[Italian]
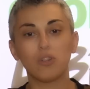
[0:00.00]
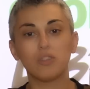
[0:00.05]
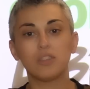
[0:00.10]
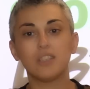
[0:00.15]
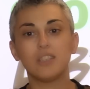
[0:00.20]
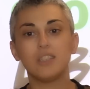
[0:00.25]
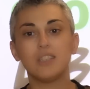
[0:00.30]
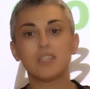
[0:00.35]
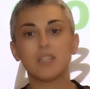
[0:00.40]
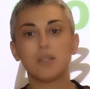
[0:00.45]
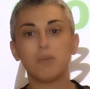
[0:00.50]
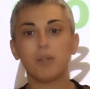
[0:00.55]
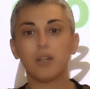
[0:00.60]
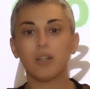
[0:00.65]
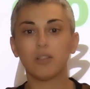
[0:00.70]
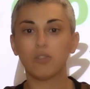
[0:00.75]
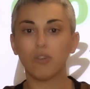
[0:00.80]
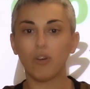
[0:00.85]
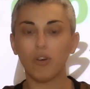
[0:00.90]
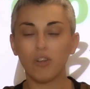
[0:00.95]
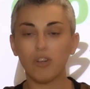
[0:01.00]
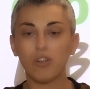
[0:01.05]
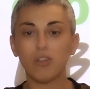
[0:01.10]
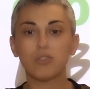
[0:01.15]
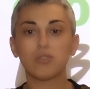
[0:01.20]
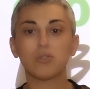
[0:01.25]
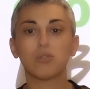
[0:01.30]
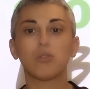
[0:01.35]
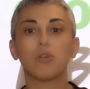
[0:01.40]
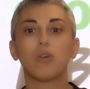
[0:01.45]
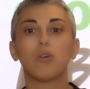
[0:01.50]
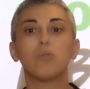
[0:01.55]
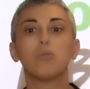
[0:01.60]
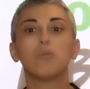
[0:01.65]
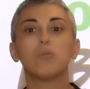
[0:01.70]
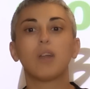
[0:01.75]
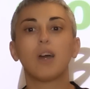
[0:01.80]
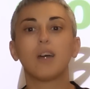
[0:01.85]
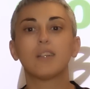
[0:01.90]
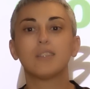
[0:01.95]
antidiscriminatorio, sono
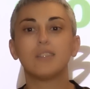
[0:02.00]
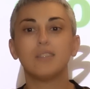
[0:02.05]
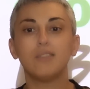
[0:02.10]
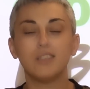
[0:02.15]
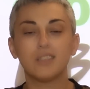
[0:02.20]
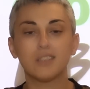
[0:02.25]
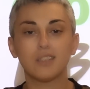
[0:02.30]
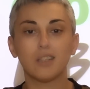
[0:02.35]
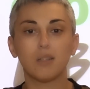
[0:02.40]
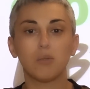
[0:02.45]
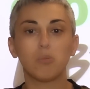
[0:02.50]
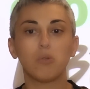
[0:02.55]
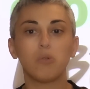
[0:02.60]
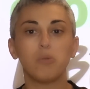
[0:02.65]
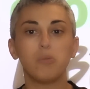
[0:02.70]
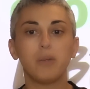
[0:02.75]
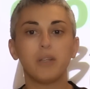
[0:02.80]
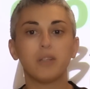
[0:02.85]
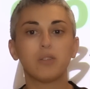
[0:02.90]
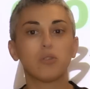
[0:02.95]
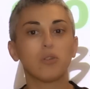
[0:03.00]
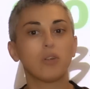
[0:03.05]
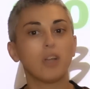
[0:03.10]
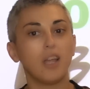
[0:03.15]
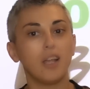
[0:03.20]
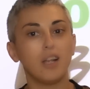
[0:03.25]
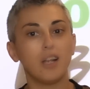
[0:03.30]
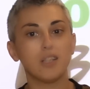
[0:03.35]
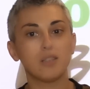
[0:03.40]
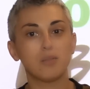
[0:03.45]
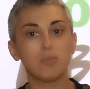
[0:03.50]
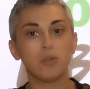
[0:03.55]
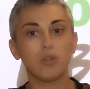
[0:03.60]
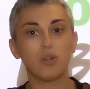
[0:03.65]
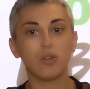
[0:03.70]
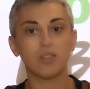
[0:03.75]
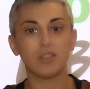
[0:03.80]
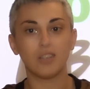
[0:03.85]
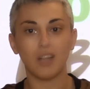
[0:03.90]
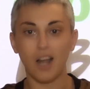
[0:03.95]
un'attivista del movimento gay,
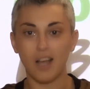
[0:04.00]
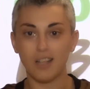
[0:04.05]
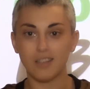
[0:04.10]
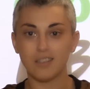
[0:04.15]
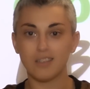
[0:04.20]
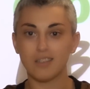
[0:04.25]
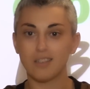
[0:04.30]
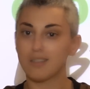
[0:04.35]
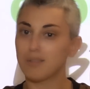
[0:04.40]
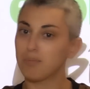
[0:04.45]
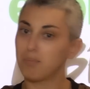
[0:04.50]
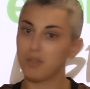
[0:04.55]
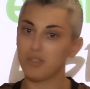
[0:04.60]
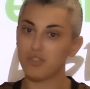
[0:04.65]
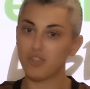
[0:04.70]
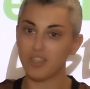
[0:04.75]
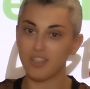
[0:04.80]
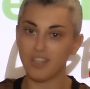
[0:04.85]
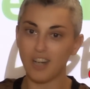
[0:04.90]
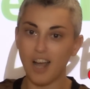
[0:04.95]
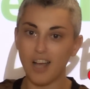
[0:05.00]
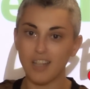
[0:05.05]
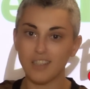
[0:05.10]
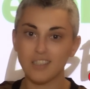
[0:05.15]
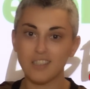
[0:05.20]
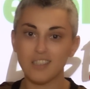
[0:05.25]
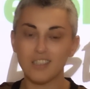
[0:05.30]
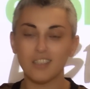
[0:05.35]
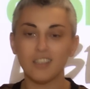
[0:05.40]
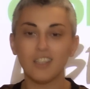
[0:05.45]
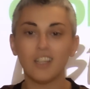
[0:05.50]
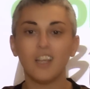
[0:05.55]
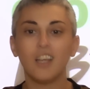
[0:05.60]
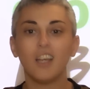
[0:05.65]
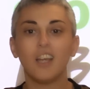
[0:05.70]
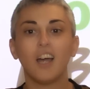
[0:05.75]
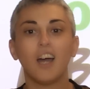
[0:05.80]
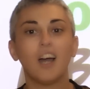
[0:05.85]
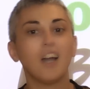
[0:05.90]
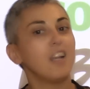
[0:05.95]
lesbico e trans, specie trans,
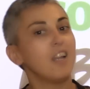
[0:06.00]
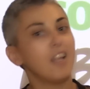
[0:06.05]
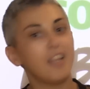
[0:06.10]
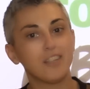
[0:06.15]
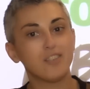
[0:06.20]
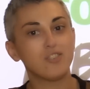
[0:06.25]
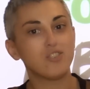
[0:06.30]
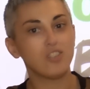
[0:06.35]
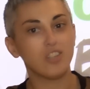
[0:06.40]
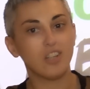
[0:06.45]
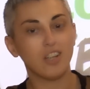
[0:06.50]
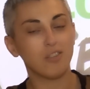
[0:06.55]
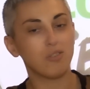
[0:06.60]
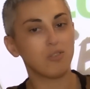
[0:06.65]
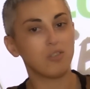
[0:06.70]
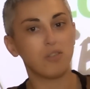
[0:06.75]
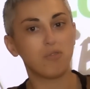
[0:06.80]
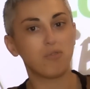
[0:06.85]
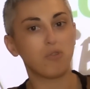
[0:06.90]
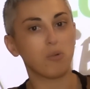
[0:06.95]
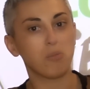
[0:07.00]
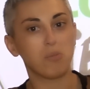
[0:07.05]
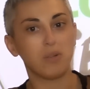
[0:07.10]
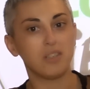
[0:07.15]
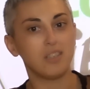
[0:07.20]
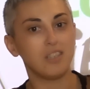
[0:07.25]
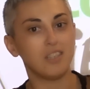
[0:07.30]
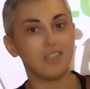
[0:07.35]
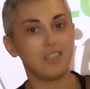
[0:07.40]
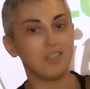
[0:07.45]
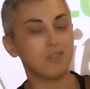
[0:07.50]
allergica ad ogni forma di